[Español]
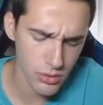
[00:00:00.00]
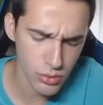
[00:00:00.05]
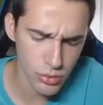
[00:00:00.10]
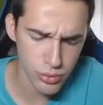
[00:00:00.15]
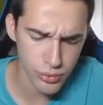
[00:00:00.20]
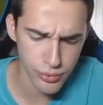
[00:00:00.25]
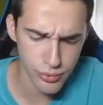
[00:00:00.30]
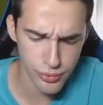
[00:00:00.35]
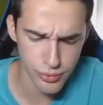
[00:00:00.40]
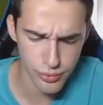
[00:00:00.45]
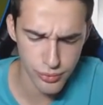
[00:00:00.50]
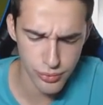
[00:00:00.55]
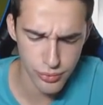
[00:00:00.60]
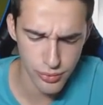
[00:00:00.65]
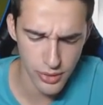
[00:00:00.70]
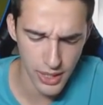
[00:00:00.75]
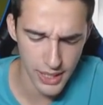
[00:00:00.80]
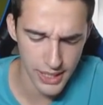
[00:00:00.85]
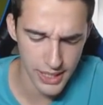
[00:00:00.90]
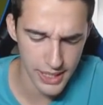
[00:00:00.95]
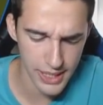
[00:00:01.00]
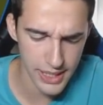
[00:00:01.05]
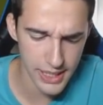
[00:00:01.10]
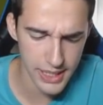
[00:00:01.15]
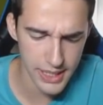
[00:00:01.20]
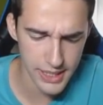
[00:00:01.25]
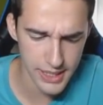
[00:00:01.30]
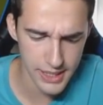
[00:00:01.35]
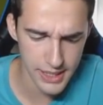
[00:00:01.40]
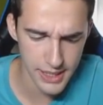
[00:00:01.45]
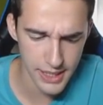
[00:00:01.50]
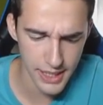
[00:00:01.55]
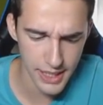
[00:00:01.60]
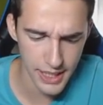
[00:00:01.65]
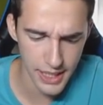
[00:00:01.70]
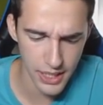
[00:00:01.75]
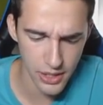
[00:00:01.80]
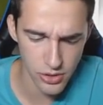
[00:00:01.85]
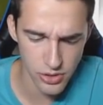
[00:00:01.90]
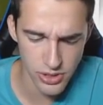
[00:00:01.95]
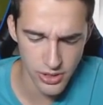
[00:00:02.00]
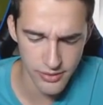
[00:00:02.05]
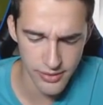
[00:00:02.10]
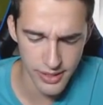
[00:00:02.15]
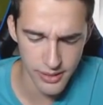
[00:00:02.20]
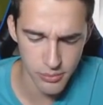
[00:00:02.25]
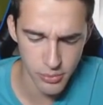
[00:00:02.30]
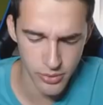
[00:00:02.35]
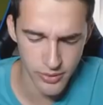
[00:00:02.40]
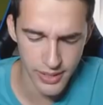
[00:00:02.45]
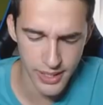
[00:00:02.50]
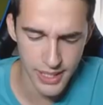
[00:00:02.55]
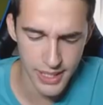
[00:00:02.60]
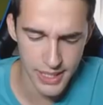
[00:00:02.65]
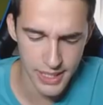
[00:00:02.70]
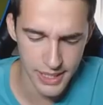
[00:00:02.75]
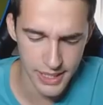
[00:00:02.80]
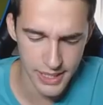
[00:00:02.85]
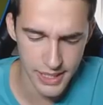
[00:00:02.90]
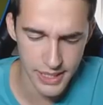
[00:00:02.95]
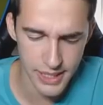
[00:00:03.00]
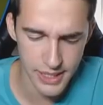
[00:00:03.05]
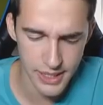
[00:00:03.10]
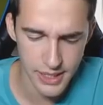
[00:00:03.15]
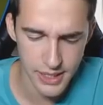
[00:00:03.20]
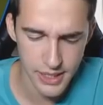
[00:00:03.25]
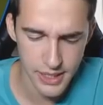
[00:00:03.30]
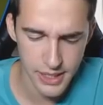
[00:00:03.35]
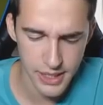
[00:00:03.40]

Uf, aquí eh, no sabía muy bien qué elegir.